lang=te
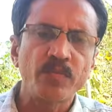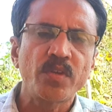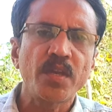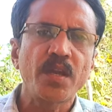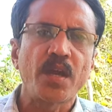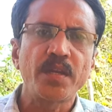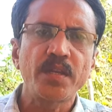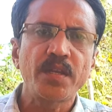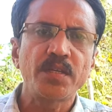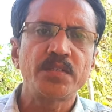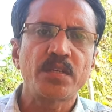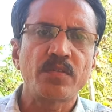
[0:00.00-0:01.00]
ముఖ్యంగా
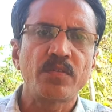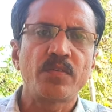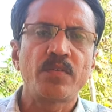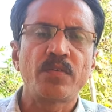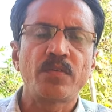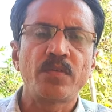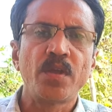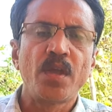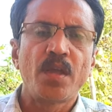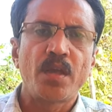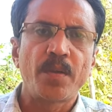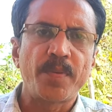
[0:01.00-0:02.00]
హార్టికల్చర్
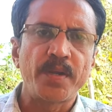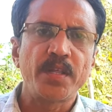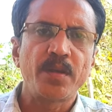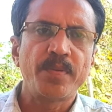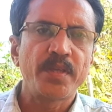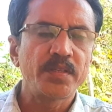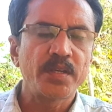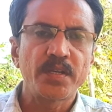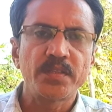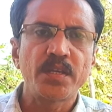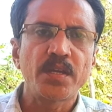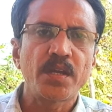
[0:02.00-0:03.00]
పంటలపై
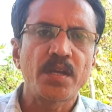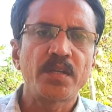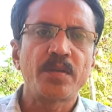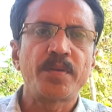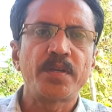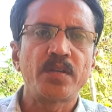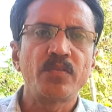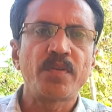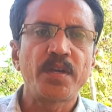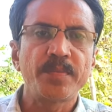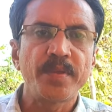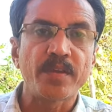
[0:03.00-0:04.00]
ఎందుకంటే దీర్ఘకాలిక పంటలు
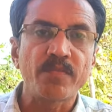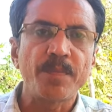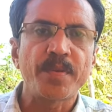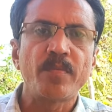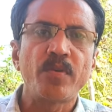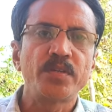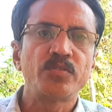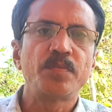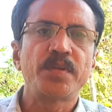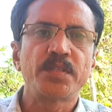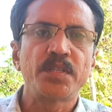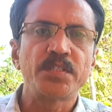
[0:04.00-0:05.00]
వాటిపై ఎక్కువ ప్రభావాన్ని
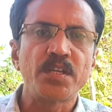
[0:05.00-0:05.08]
చూపెడుతుంది